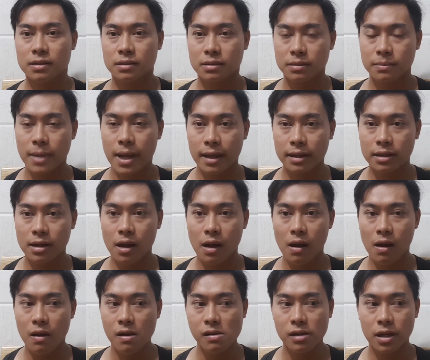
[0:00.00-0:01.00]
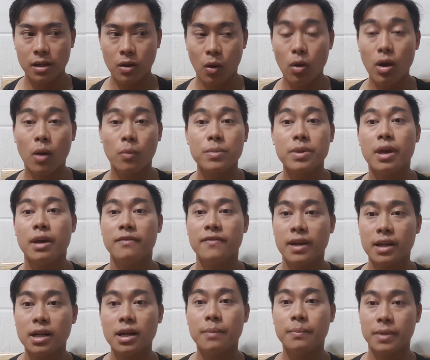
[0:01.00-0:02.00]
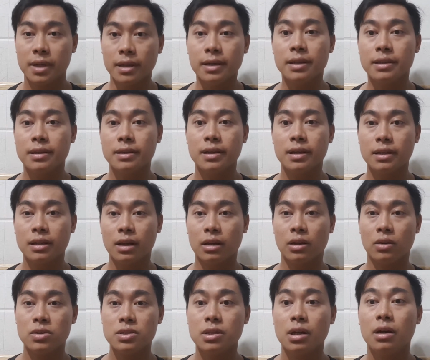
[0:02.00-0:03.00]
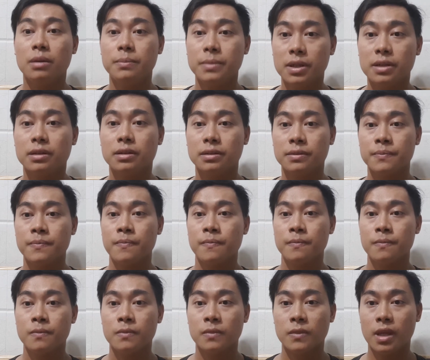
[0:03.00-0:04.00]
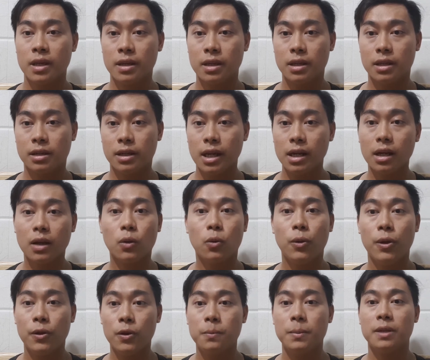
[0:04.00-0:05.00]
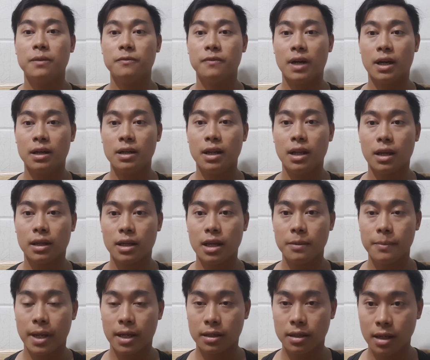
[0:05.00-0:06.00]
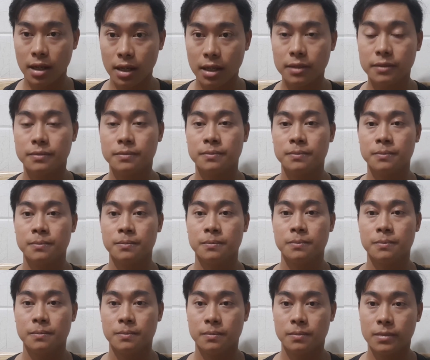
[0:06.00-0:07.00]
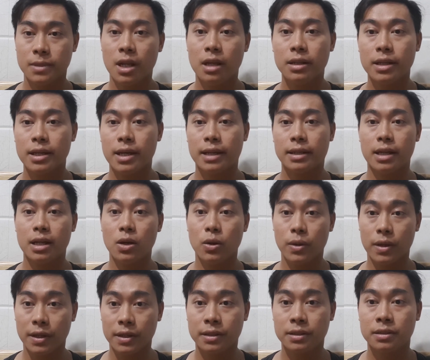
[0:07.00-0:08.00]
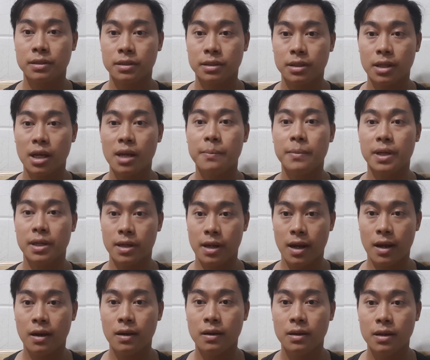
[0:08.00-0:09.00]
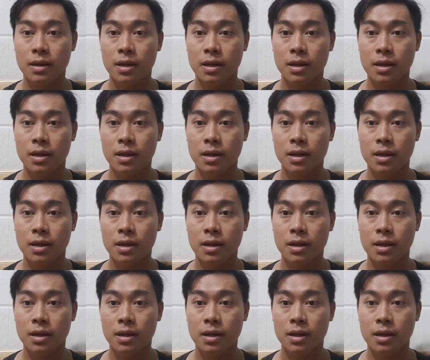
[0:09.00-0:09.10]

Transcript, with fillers: bạn đó cái cổ họng dễ phát ra mì cho nên là nói sớm được thì cái lời khuyên của mình vẫn là các bạn nên đến thầy anh để luyện cái mì đó